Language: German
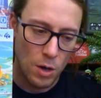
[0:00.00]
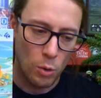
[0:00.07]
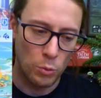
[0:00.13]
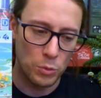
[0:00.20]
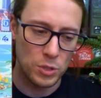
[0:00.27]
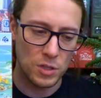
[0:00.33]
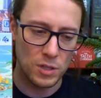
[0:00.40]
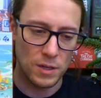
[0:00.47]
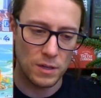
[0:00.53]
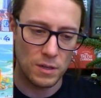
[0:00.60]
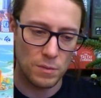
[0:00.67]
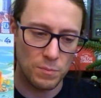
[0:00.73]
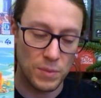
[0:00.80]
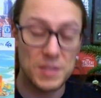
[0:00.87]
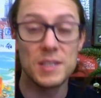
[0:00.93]
Und
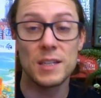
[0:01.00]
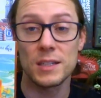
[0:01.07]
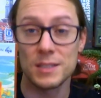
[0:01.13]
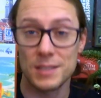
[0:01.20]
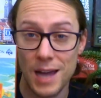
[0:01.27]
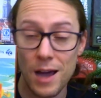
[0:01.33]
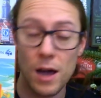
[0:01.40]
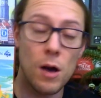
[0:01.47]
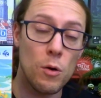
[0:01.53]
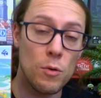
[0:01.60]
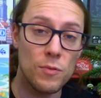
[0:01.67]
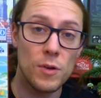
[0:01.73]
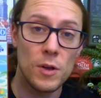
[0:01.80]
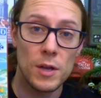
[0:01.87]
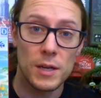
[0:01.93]
äh, basierend
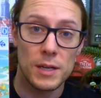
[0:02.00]
darauf